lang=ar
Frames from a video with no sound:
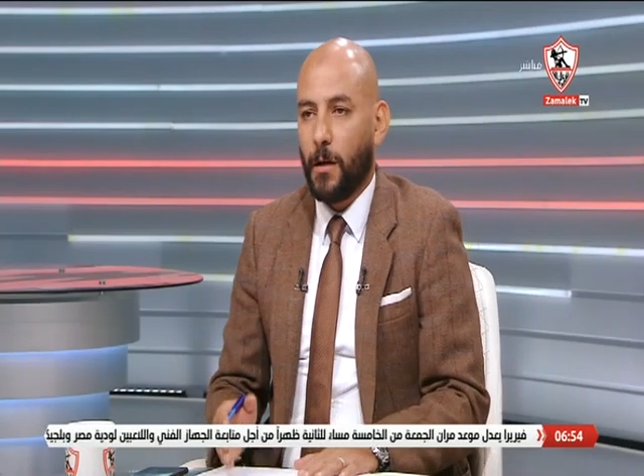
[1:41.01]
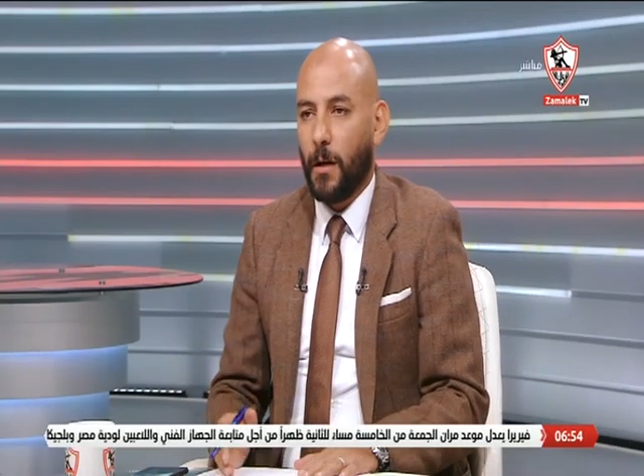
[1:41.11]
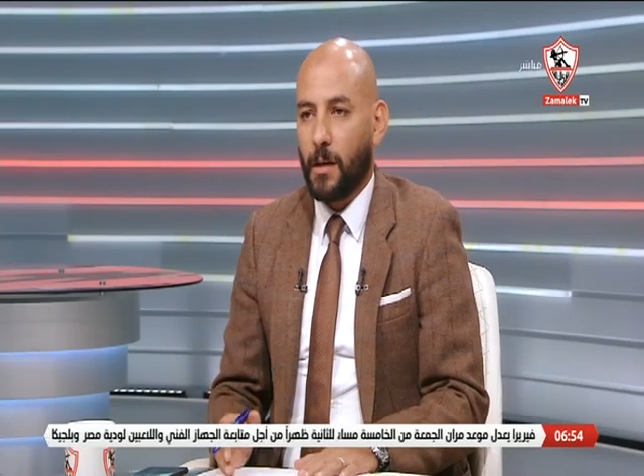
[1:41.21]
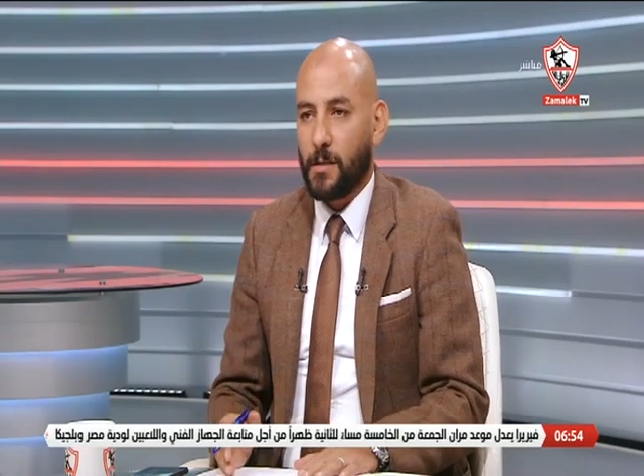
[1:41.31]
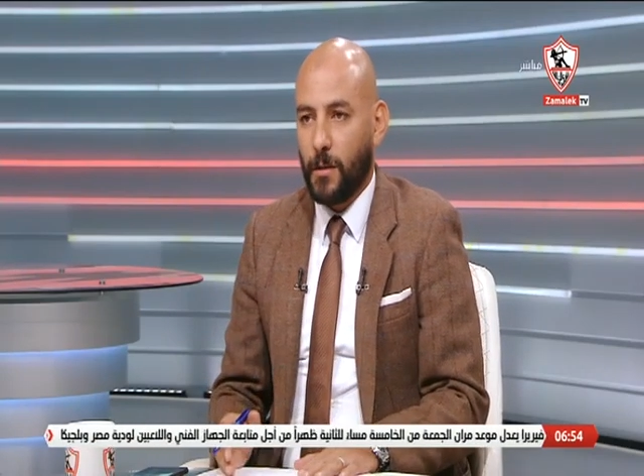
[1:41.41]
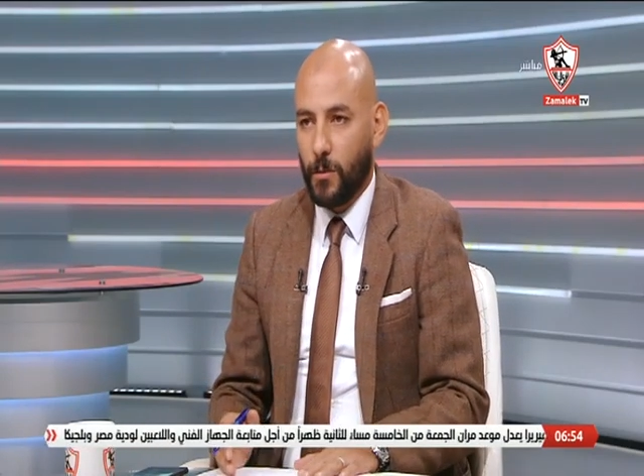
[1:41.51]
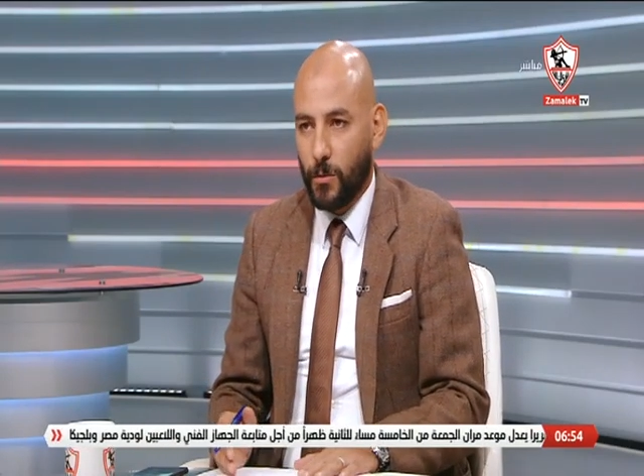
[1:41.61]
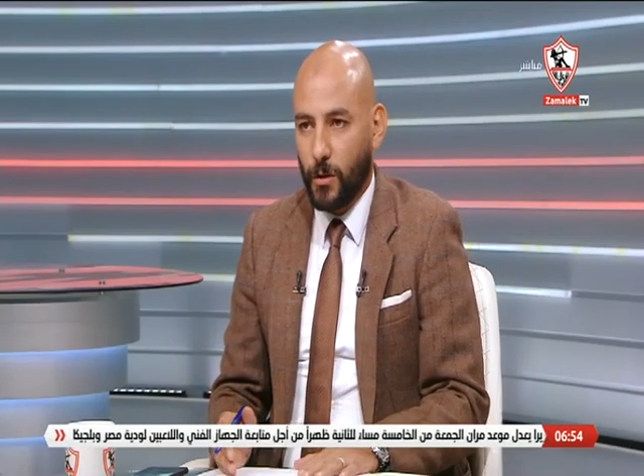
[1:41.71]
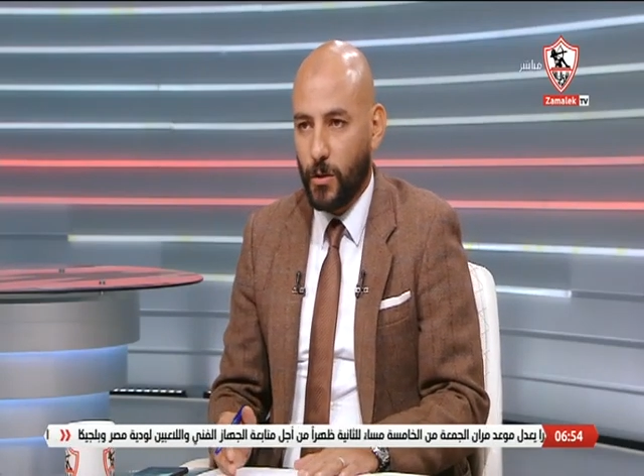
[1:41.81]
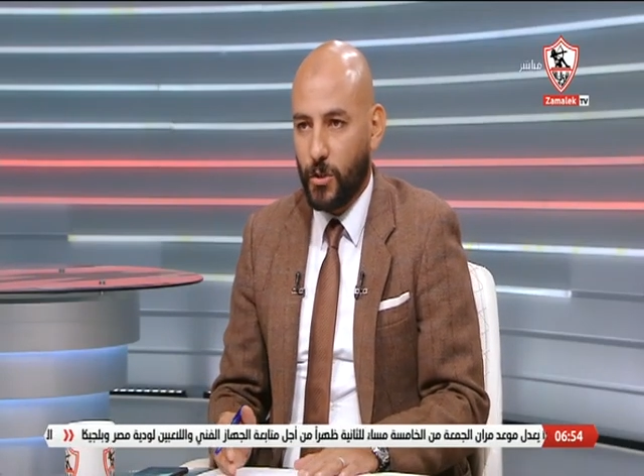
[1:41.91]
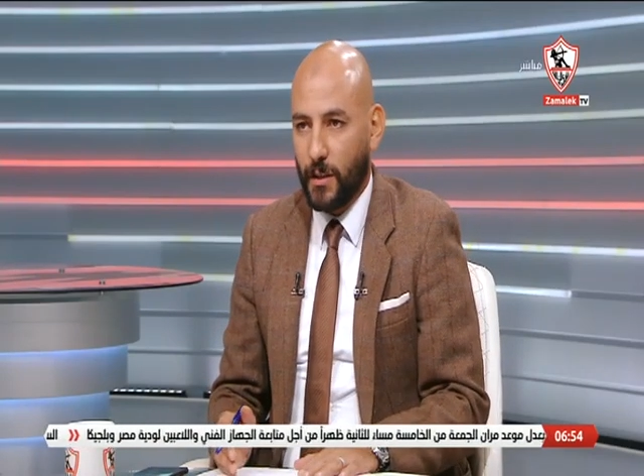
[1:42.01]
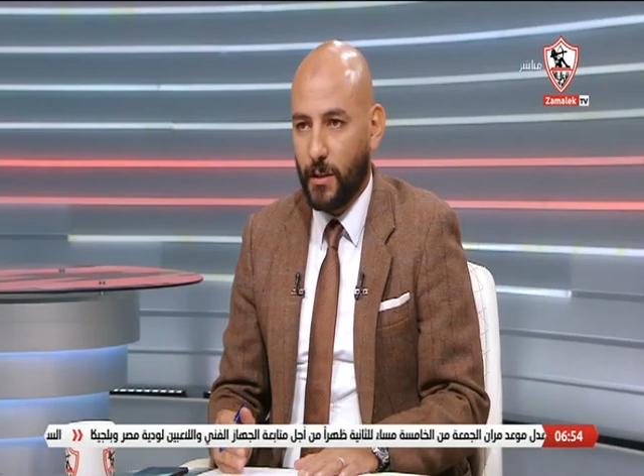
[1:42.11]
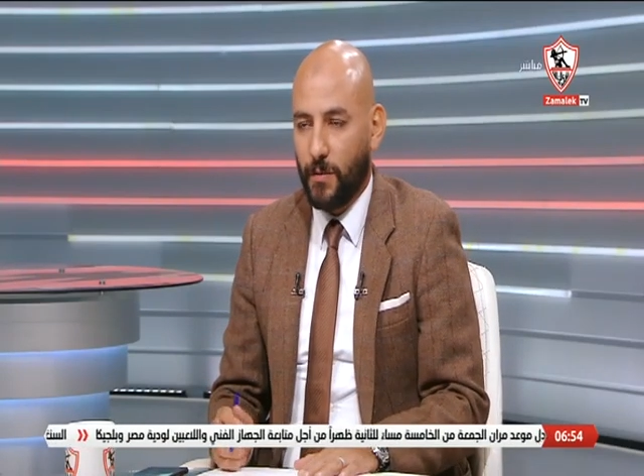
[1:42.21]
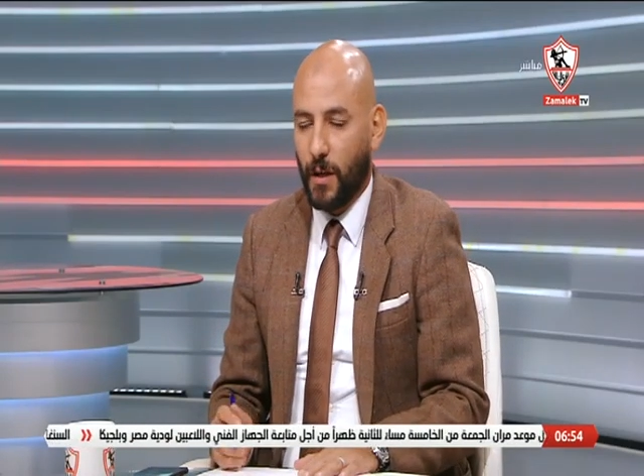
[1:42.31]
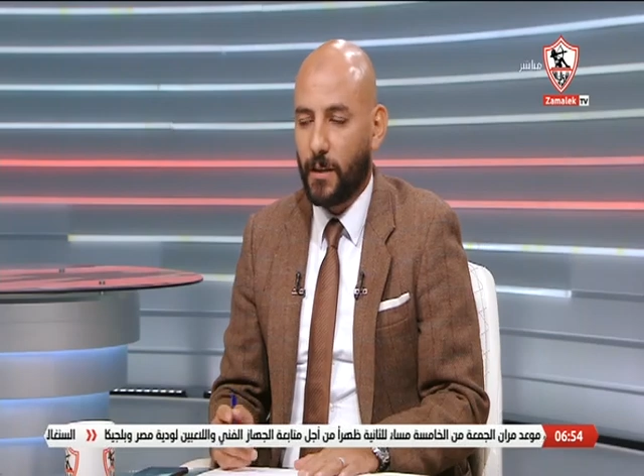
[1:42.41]
حصل له
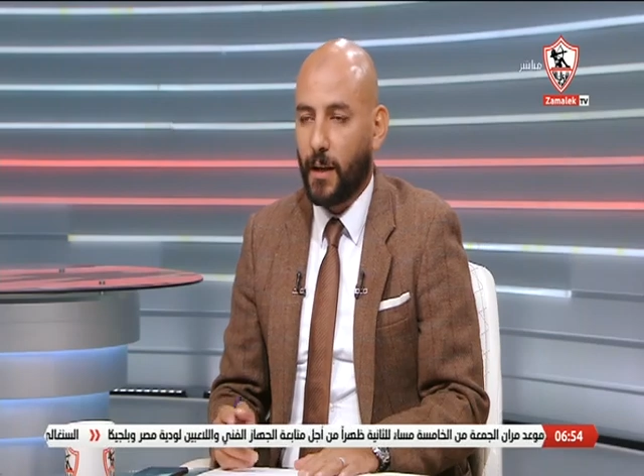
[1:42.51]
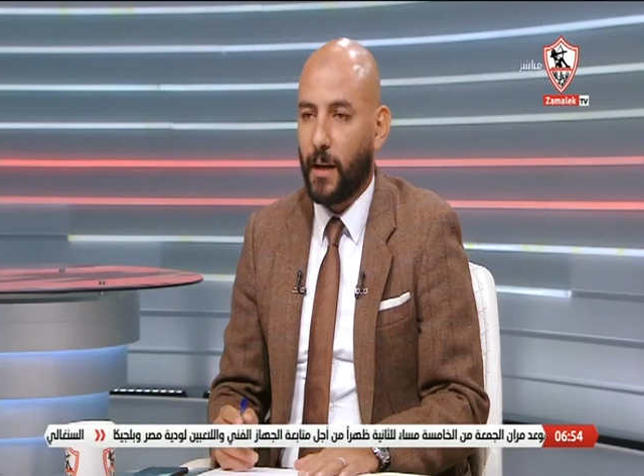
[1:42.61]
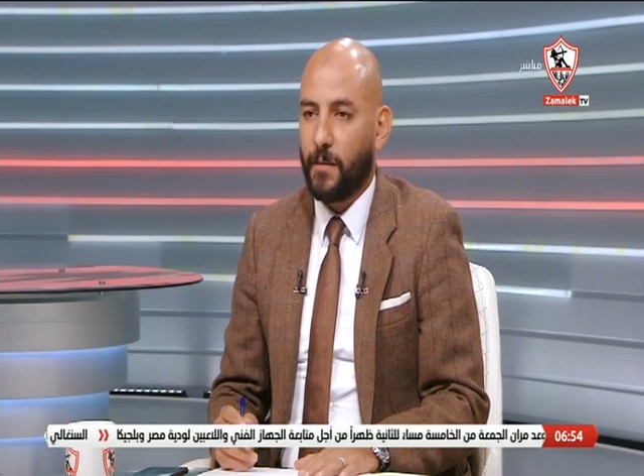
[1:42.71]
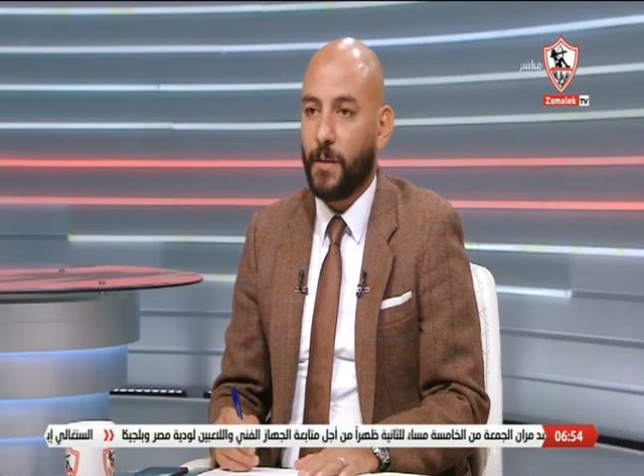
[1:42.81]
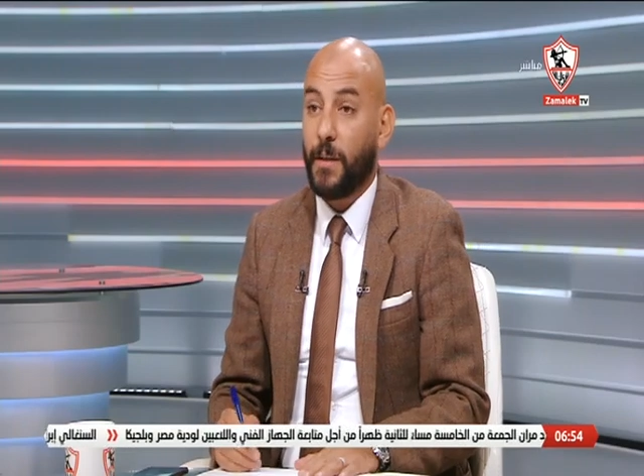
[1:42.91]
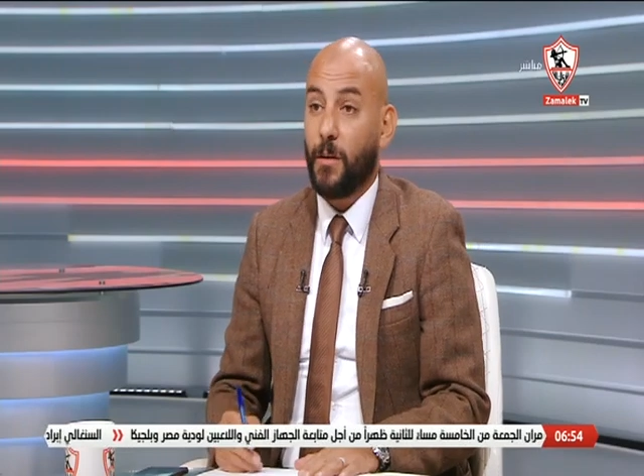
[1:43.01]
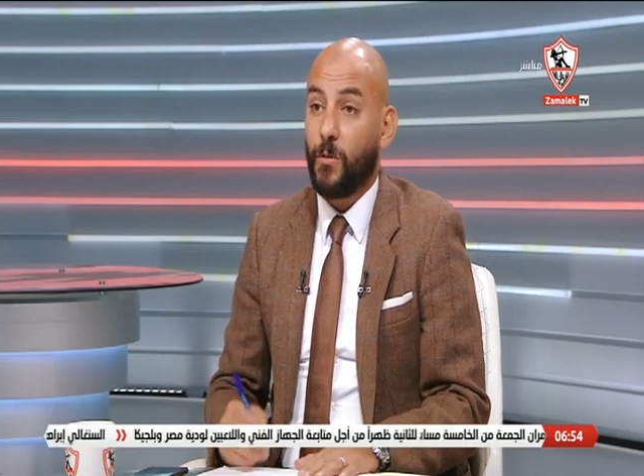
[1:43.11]
شد في العضله الخلفيه